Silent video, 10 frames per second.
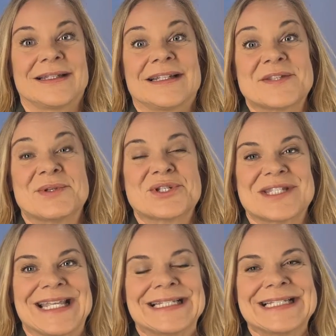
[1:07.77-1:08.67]
dass wir
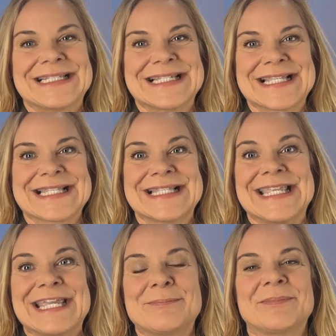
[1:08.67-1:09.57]
ständig dieses
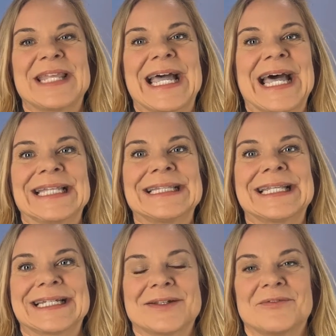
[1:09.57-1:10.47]
Leben der
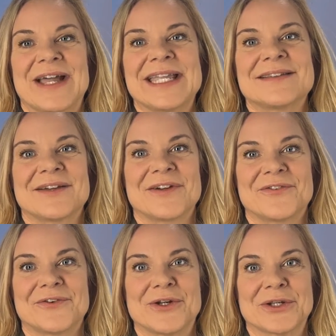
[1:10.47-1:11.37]
anderen
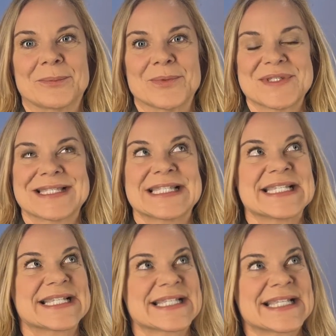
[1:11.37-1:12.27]
weiterverfolgen müssen,
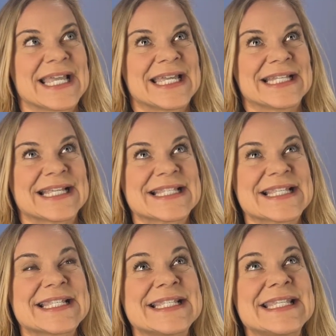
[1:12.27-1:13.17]
dieses, dass
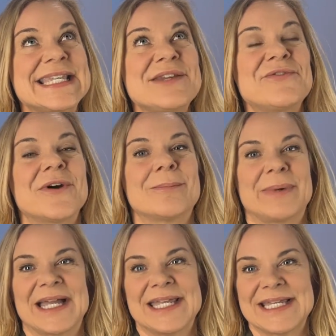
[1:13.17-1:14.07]
es nie
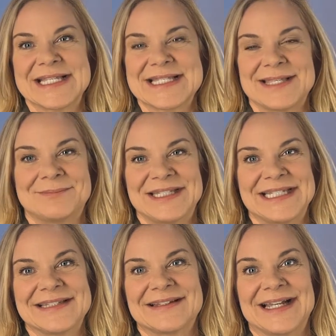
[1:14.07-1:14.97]
vorbei ist im
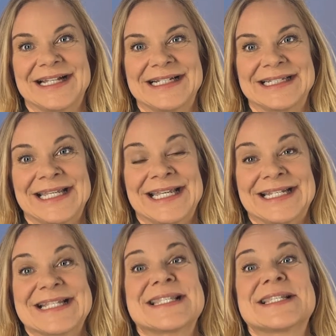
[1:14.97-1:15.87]
digitalen,
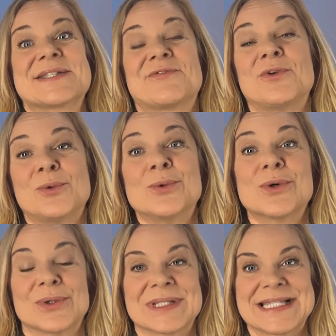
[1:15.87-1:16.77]
das ist
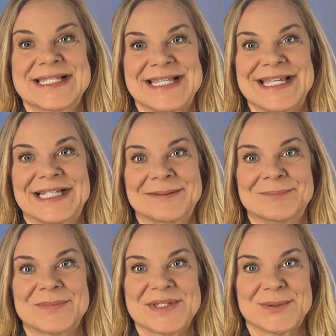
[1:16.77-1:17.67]
Fluch und
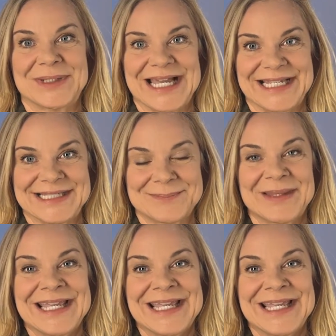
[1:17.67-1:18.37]
Segen zugleich.